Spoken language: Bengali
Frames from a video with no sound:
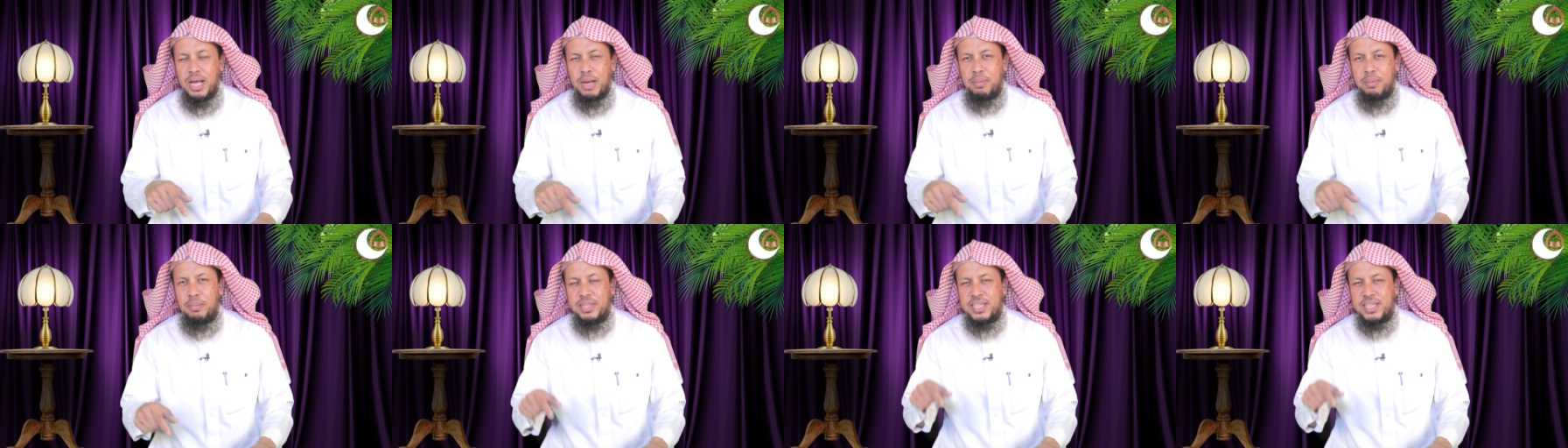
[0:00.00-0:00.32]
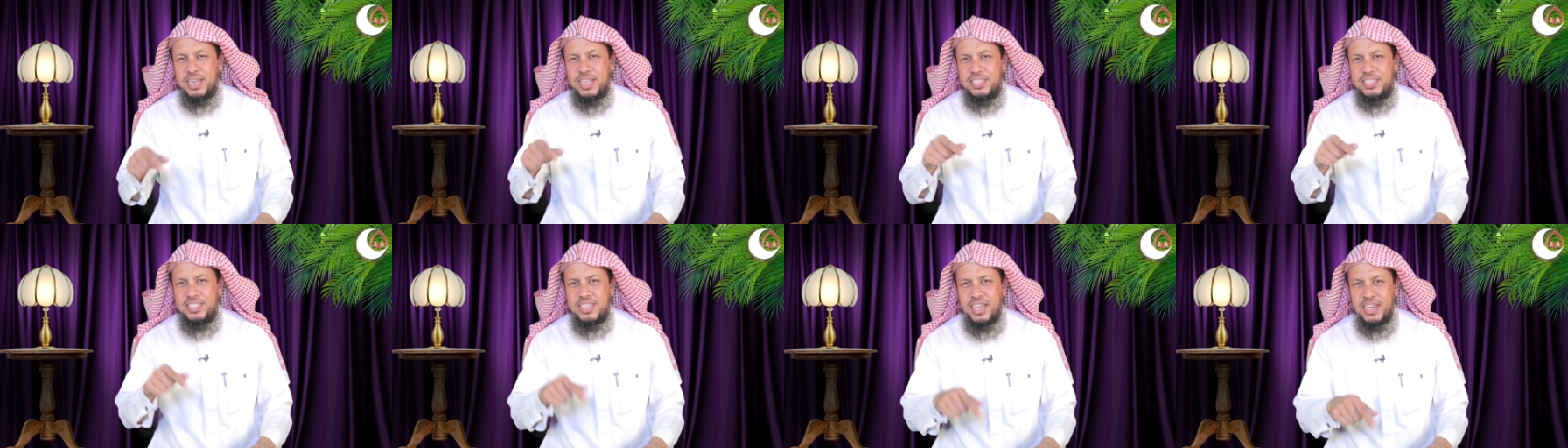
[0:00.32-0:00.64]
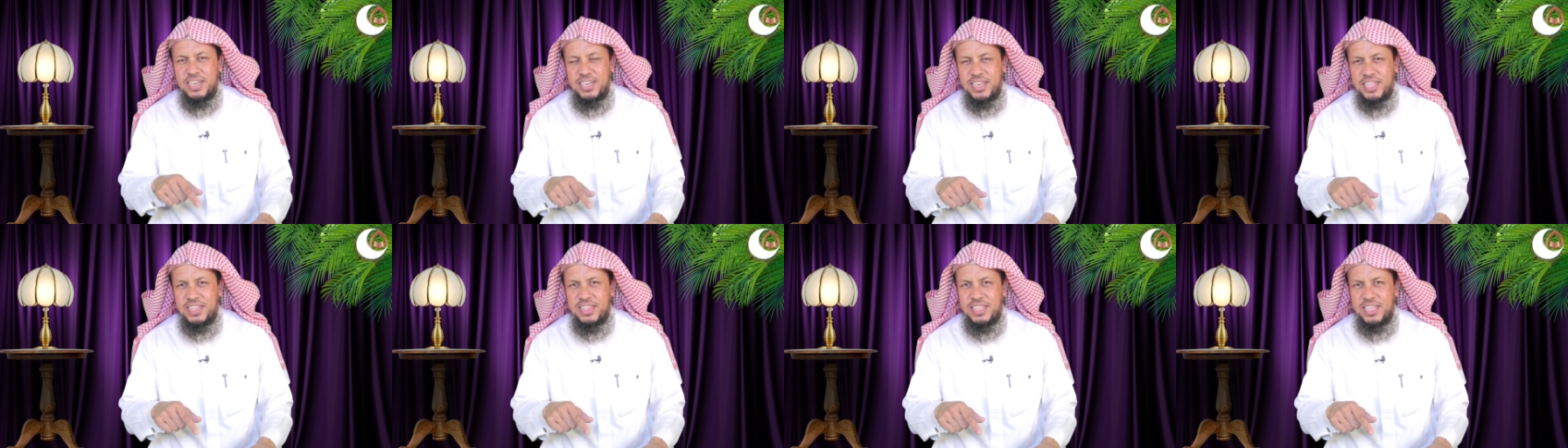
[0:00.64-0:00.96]
আমাদেরকে
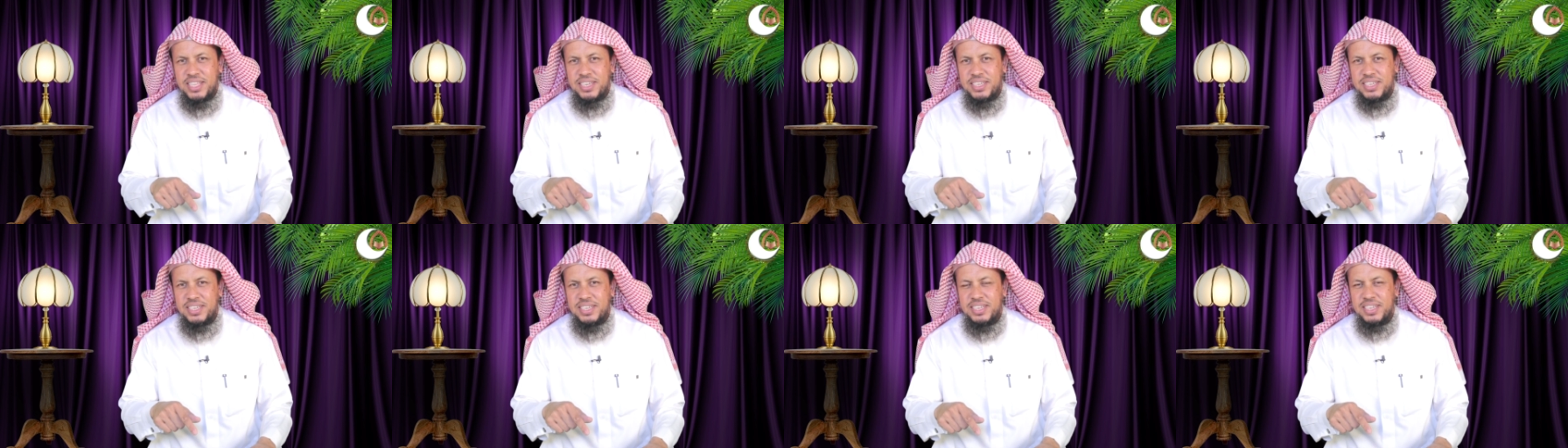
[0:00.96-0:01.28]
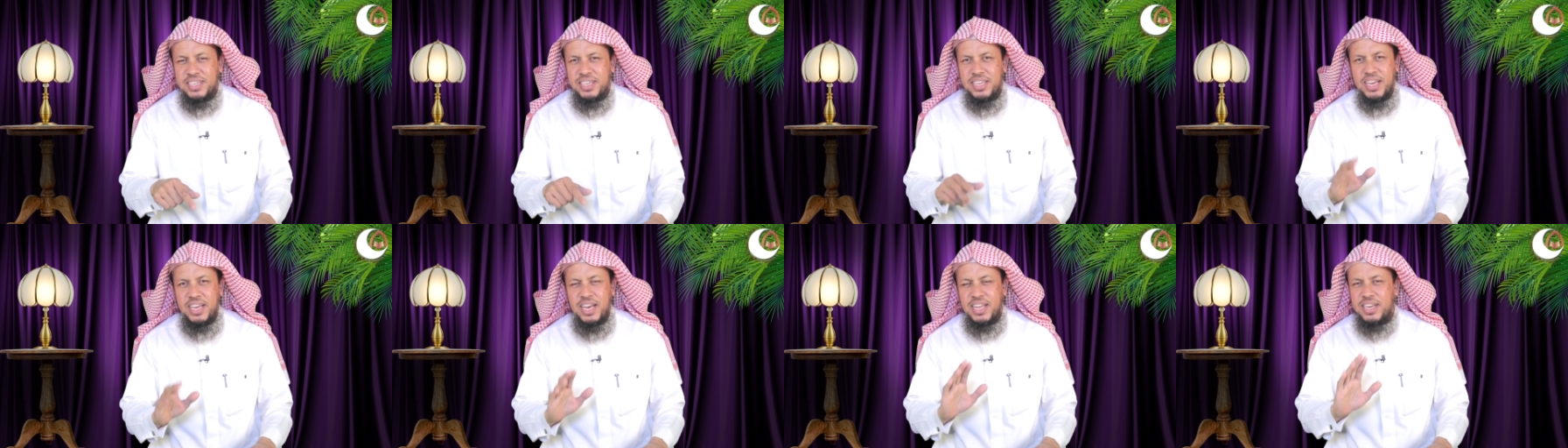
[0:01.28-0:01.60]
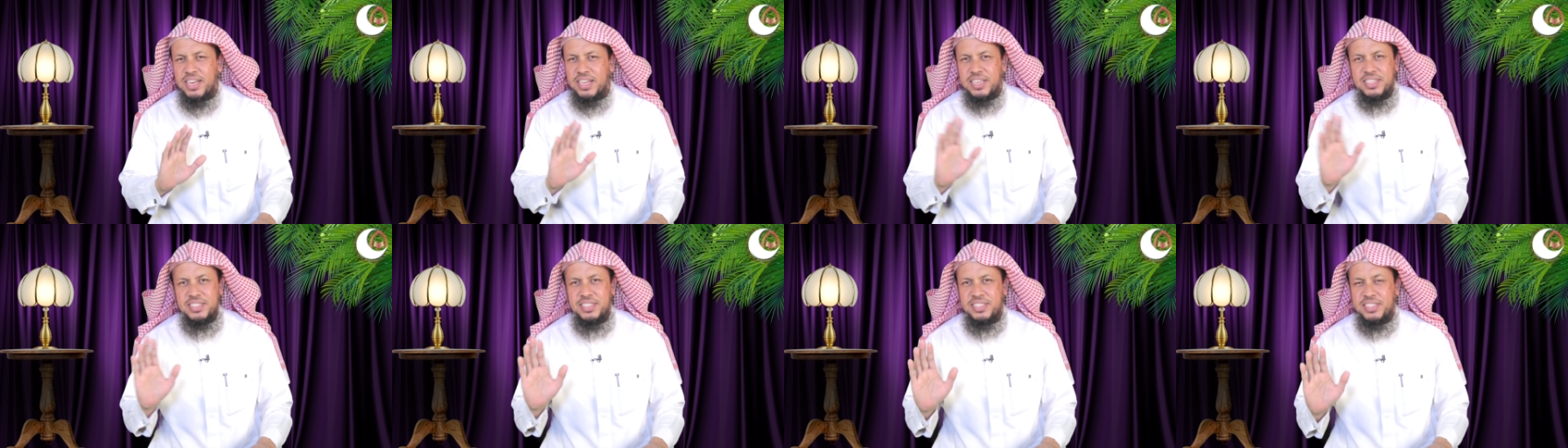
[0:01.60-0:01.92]
জান্নাত দেন
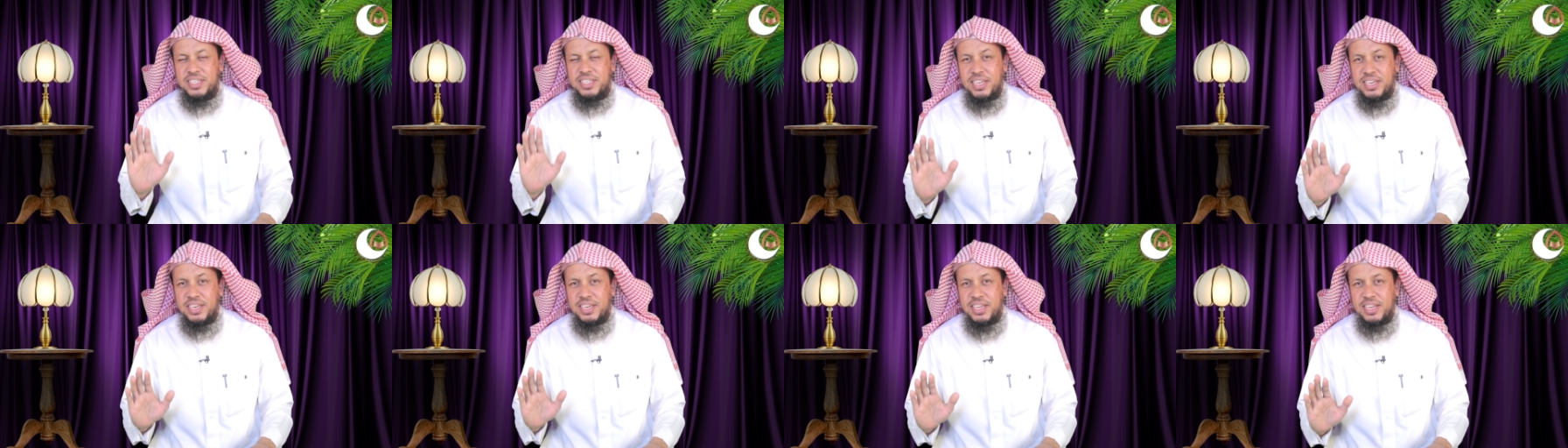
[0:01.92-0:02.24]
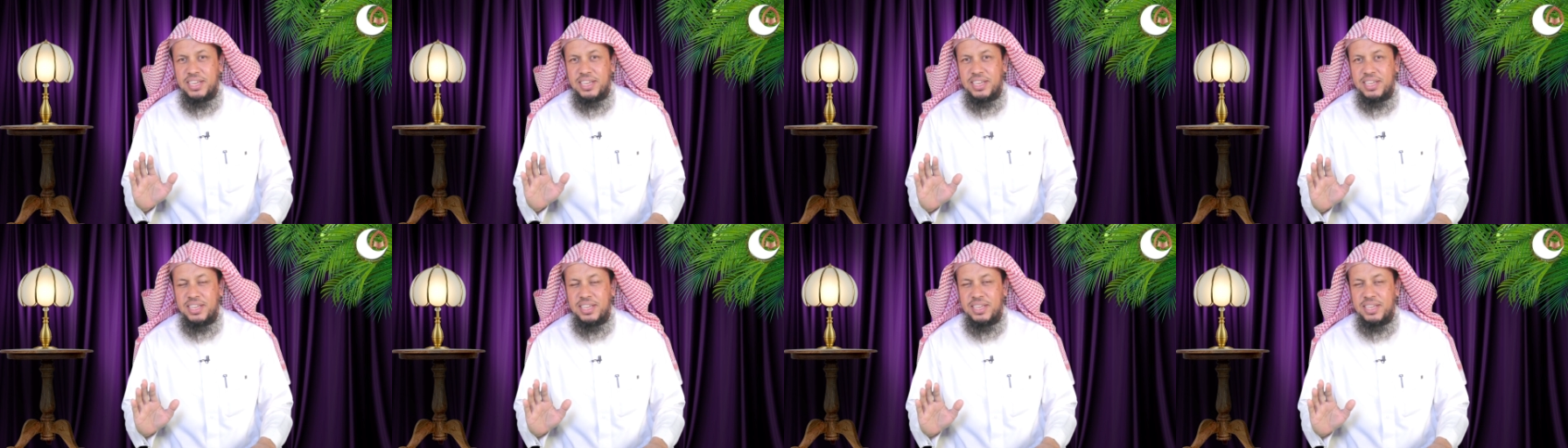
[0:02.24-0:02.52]
আল্লাহ কাছে চাই না